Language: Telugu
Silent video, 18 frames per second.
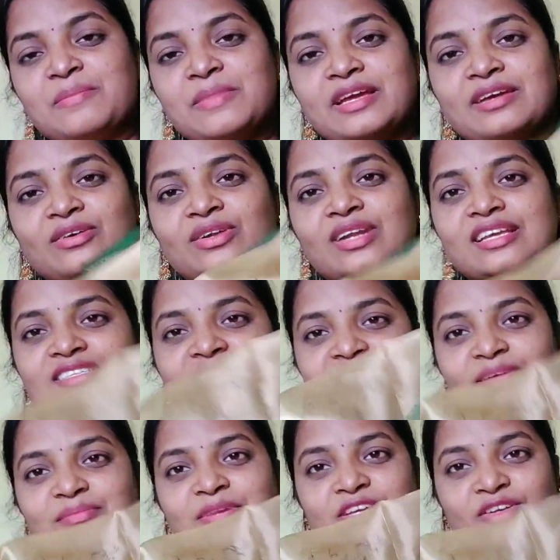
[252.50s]
మీకు
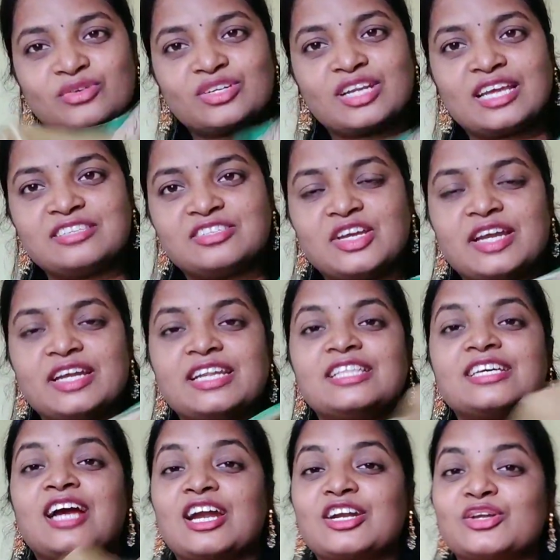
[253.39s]
నచ్చితే మీరు ట్రై
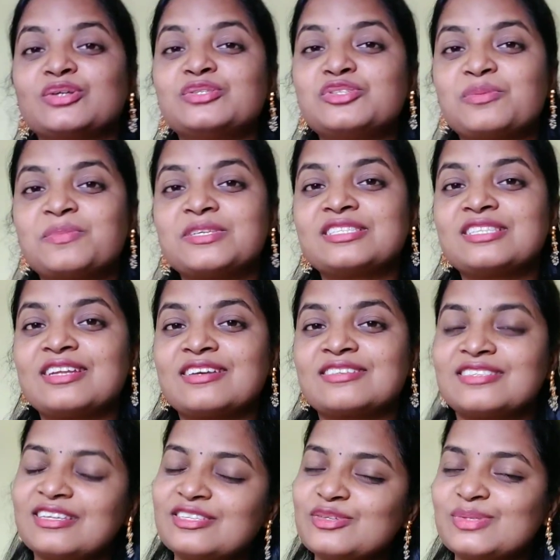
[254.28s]
చేయండి ఇది కట్టుకుని
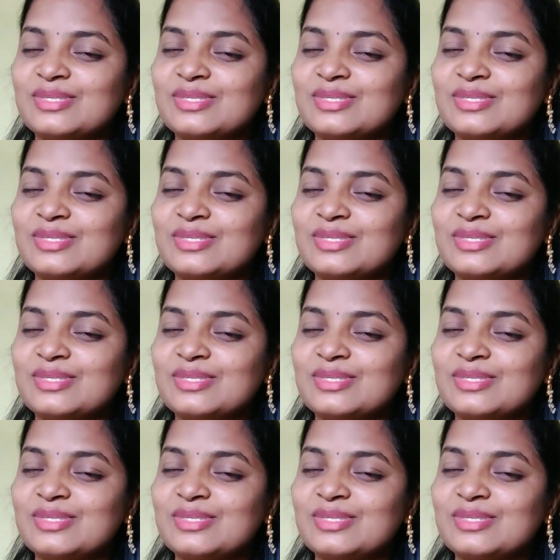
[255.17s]
చూపిస్తాను ఒకసారి